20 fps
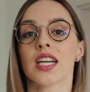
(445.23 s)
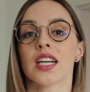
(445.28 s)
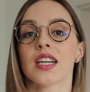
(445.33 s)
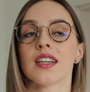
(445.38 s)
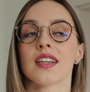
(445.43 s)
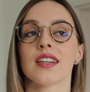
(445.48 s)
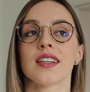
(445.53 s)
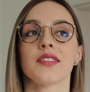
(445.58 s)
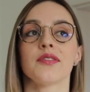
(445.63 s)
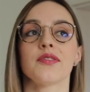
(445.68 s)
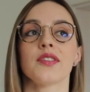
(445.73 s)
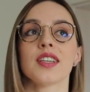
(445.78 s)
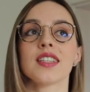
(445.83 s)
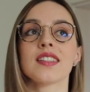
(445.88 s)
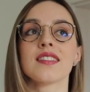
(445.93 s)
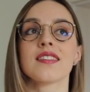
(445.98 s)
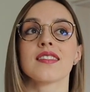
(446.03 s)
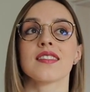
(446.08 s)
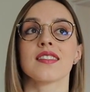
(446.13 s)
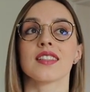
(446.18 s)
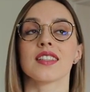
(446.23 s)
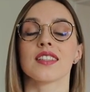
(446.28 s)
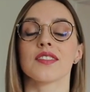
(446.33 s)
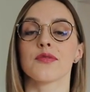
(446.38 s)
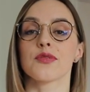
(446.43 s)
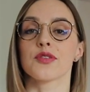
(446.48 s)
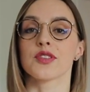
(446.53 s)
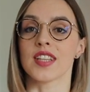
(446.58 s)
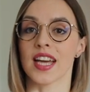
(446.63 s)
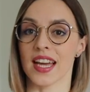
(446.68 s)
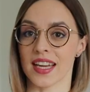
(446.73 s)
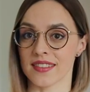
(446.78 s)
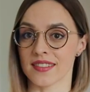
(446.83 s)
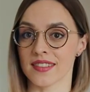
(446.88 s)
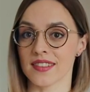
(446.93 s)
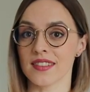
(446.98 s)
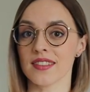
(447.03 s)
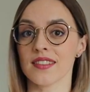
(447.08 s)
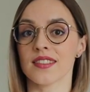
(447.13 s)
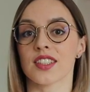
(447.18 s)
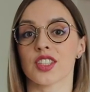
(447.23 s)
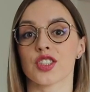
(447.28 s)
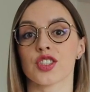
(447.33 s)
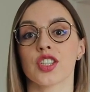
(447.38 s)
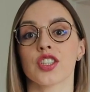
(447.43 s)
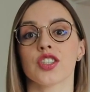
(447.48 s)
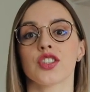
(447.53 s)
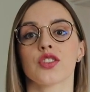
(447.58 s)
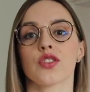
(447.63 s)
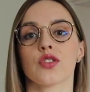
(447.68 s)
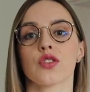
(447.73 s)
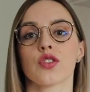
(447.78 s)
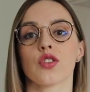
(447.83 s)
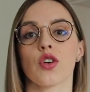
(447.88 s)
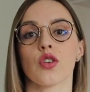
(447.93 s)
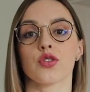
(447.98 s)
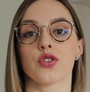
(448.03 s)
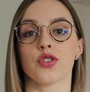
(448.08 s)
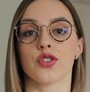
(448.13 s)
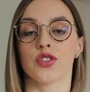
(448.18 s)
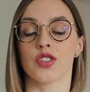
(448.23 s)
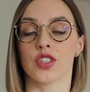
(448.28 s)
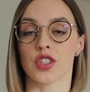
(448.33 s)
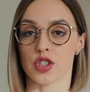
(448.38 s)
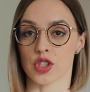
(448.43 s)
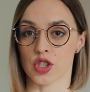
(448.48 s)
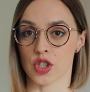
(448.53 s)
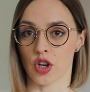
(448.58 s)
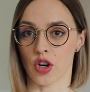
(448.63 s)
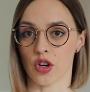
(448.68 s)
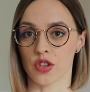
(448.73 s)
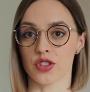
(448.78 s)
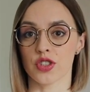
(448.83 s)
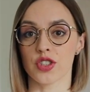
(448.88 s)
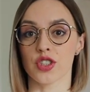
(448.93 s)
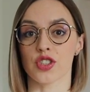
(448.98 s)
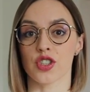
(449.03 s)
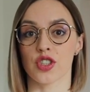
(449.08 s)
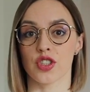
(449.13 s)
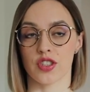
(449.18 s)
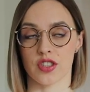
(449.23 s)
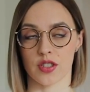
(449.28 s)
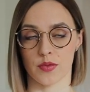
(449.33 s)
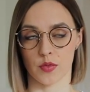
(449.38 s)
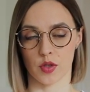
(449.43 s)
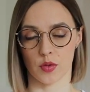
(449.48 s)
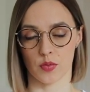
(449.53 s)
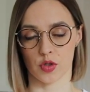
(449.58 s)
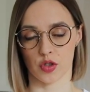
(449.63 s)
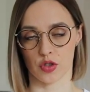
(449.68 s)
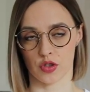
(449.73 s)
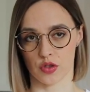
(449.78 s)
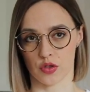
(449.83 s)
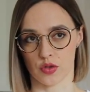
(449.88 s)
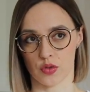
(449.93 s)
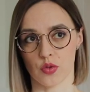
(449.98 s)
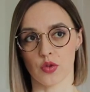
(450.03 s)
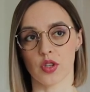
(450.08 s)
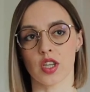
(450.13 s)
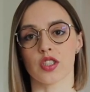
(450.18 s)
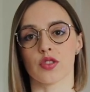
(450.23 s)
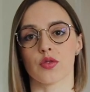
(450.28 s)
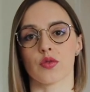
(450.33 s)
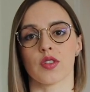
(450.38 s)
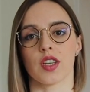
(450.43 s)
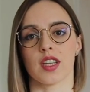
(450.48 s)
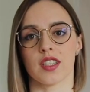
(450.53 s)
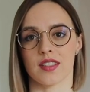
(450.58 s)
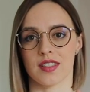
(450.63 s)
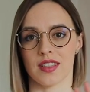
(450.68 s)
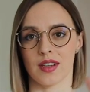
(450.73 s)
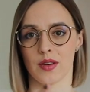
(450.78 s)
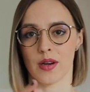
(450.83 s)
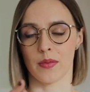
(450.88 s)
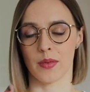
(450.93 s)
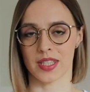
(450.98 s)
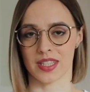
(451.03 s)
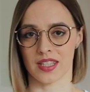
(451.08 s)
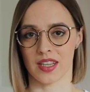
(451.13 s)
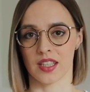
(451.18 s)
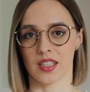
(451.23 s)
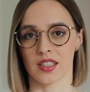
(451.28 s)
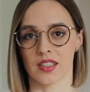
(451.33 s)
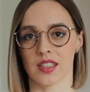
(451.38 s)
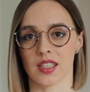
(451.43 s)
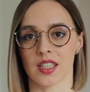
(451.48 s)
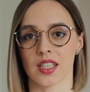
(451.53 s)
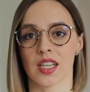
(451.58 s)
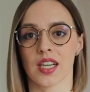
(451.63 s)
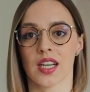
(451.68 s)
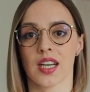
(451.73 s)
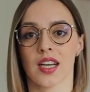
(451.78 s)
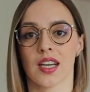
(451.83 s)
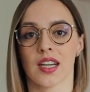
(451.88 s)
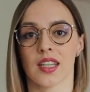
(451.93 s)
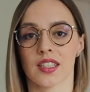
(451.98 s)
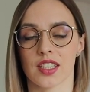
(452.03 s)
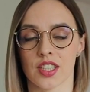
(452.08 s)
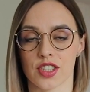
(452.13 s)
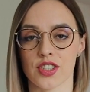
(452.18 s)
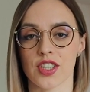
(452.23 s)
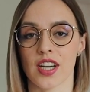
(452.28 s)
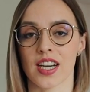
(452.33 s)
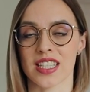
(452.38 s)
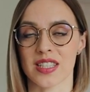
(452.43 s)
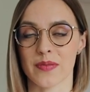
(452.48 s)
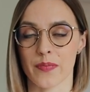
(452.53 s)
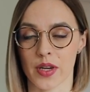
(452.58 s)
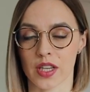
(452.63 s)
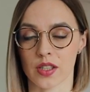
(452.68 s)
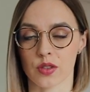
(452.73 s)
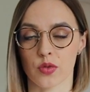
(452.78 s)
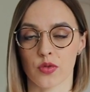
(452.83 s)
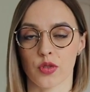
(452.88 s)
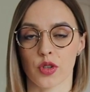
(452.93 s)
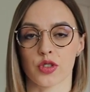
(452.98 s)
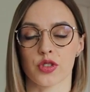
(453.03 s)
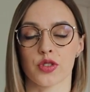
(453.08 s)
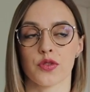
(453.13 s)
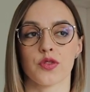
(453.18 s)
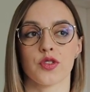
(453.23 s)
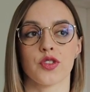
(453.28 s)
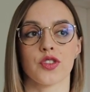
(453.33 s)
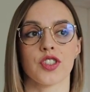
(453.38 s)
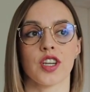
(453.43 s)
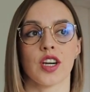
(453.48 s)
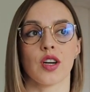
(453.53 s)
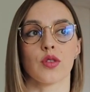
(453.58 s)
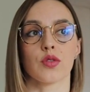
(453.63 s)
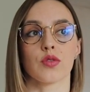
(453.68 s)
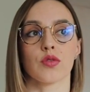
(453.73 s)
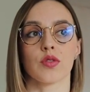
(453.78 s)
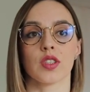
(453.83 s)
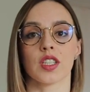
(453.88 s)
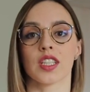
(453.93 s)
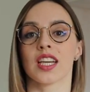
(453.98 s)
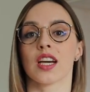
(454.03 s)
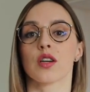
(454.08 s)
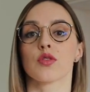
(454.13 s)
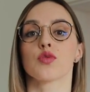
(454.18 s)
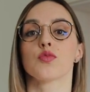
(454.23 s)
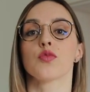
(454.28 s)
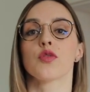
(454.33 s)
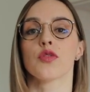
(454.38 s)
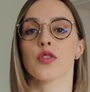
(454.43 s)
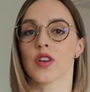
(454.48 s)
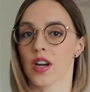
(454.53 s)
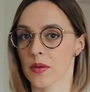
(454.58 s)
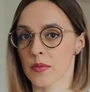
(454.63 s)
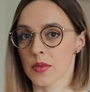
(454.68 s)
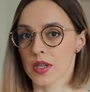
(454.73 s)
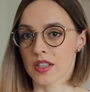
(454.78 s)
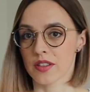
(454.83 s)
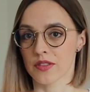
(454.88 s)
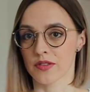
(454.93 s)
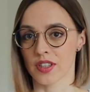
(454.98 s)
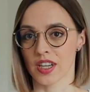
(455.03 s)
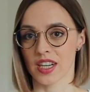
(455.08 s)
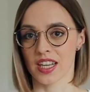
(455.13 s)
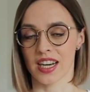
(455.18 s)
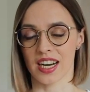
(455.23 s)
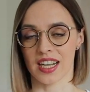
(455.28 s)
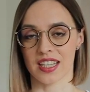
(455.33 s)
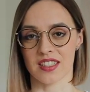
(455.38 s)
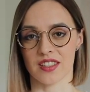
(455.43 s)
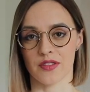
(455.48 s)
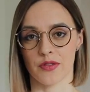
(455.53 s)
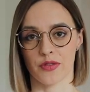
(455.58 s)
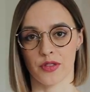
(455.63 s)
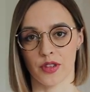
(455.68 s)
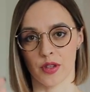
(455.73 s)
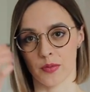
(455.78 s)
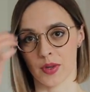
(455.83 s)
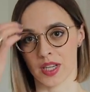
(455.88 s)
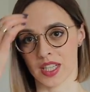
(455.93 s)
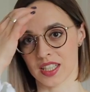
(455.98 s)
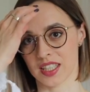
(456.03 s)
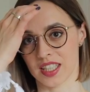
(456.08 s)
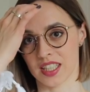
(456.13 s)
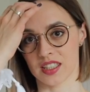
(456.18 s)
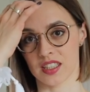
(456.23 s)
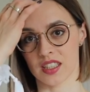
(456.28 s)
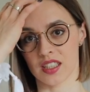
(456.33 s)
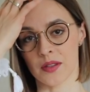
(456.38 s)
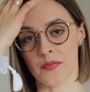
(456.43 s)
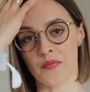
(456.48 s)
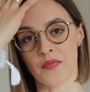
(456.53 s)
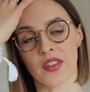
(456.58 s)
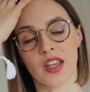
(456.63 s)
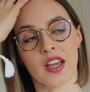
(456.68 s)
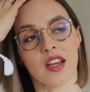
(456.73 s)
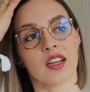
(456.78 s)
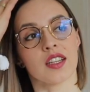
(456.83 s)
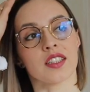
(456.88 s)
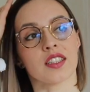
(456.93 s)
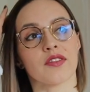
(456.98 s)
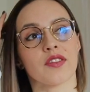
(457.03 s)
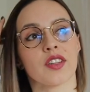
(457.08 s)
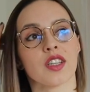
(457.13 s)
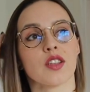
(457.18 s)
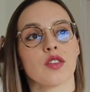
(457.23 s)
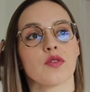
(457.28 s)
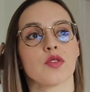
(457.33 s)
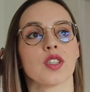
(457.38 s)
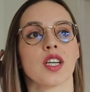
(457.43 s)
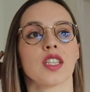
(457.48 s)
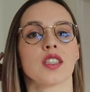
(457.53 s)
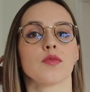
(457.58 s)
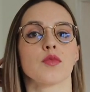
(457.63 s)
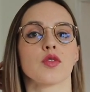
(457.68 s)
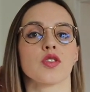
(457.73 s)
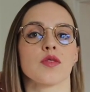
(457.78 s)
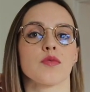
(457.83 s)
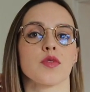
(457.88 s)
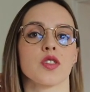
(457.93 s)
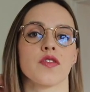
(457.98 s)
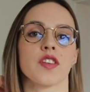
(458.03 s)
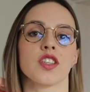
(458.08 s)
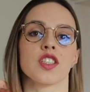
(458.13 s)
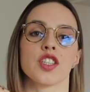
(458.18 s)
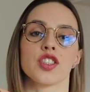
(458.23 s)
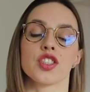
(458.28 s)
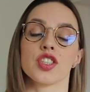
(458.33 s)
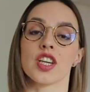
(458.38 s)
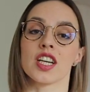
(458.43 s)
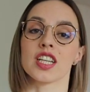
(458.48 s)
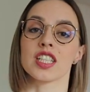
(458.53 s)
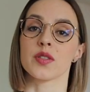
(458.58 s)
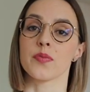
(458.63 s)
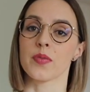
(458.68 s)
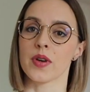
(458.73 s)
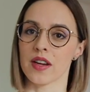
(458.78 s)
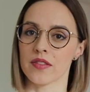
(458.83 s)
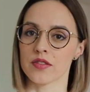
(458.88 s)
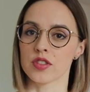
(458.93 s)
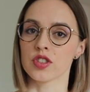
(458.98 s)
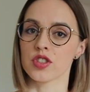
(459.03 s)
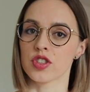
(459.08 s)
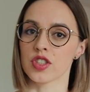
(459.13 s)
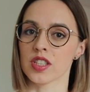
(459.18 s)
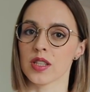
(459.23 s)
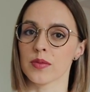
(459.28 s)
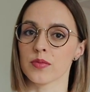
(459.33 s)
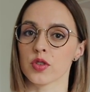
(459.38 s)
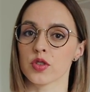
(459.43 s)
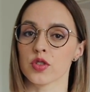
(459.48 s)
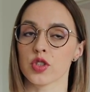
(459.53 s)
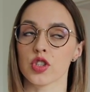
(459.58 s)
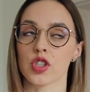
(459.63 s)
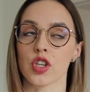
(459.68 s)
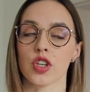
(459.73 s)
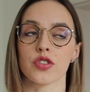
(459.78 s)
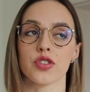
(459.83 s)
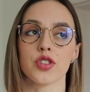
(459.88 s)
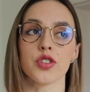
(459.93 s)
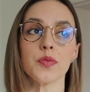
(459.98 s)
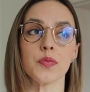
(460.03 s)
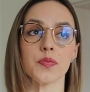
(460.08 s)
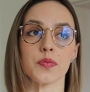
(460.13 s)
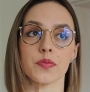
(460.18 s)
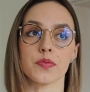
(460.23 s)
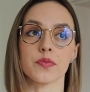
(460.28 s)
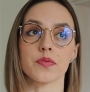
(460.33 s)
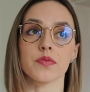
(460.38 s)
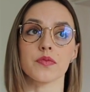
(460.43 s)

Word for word: E, więc wtedy, jeżeli to ci nie szkodzi, jeżeli z tym dobrze się czujesz. Tutaj jest cała masa innych jeszcze aspektów, oczywiście, o których ja już mówiłam e, wiele razy w filmach, kiedy te węglowodany możemy zwiększać i jak sprawdzić, że nam to nie szkodzi